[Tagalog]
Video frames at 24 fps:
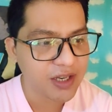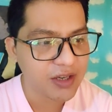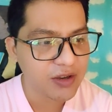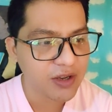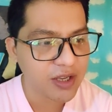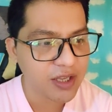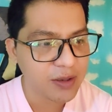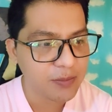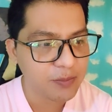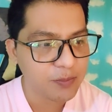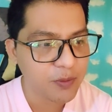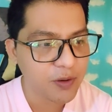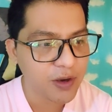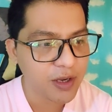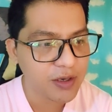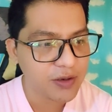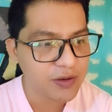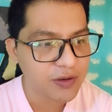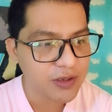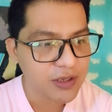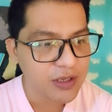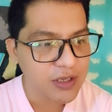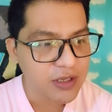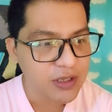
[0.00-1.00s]
Ano, ayan po,
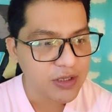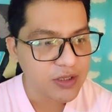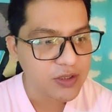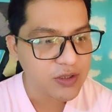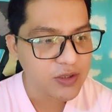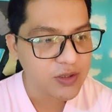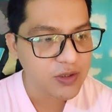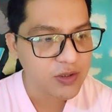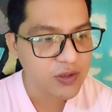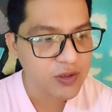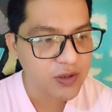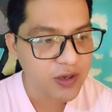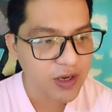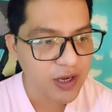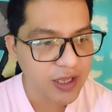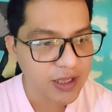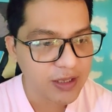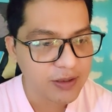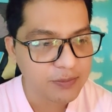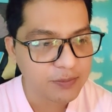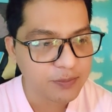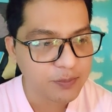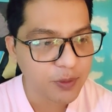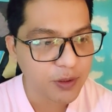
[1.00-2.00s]
ano, so,
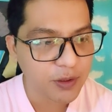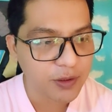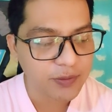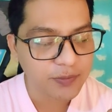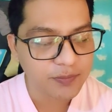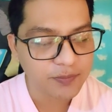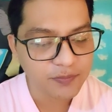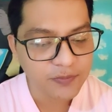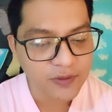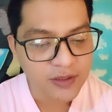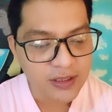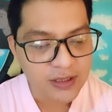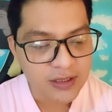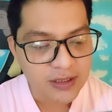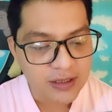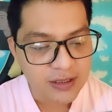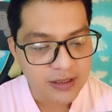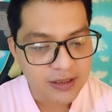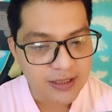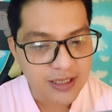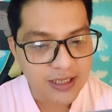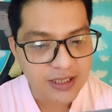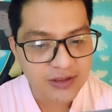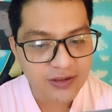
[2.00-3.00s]
ayan po,
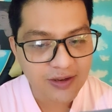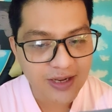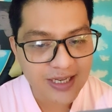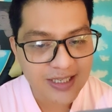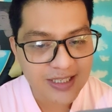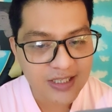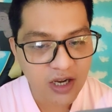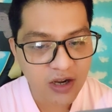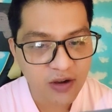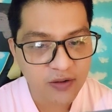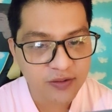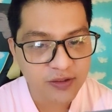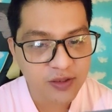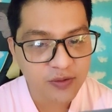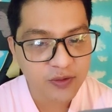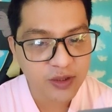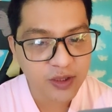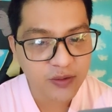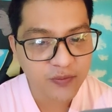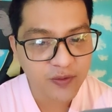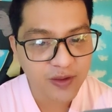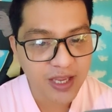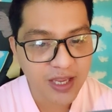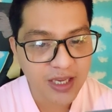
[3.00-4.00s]
dito guys, sa off
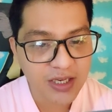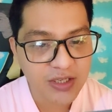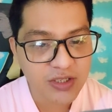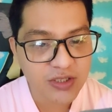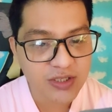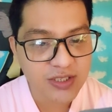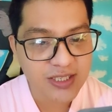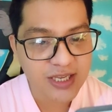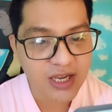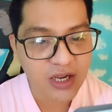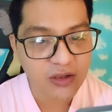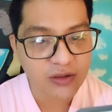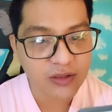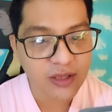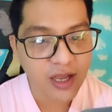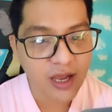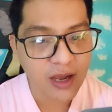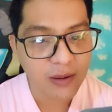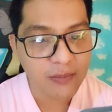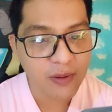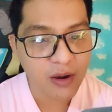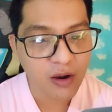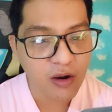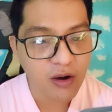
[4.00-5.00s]
notification sound,
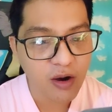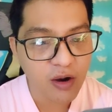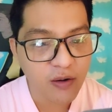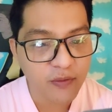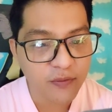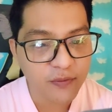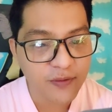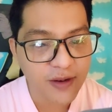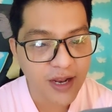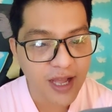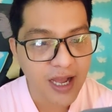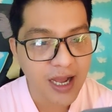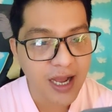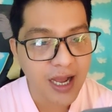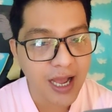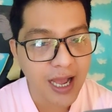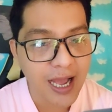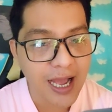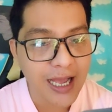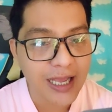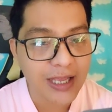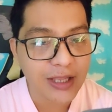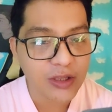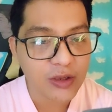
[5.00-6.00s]
ang ma-off lang
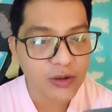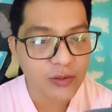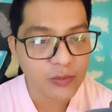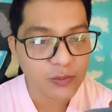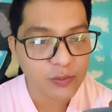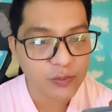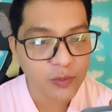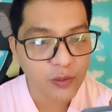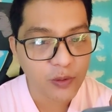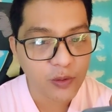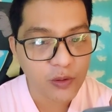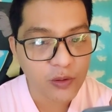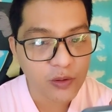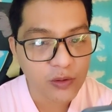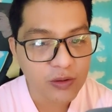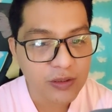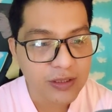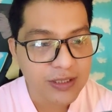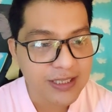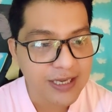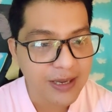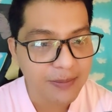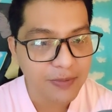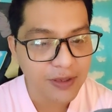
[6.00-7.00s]
ay yung
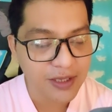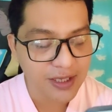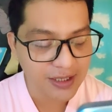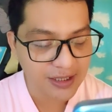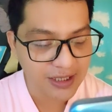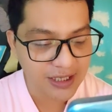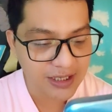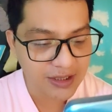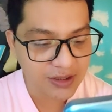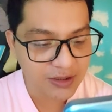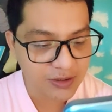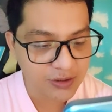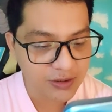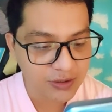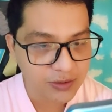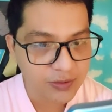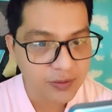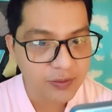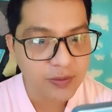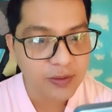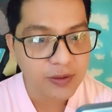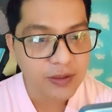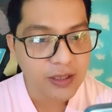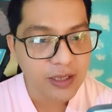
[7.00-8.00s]
po, sabi niya dito,
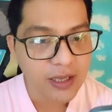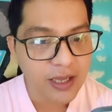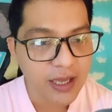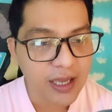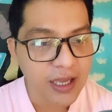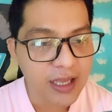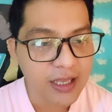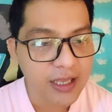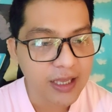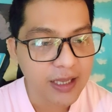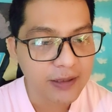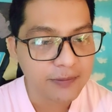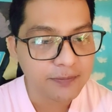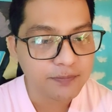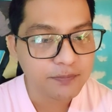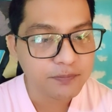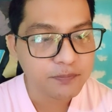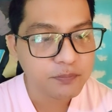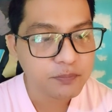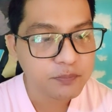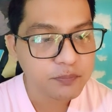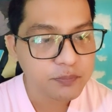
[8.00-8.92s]
ayan.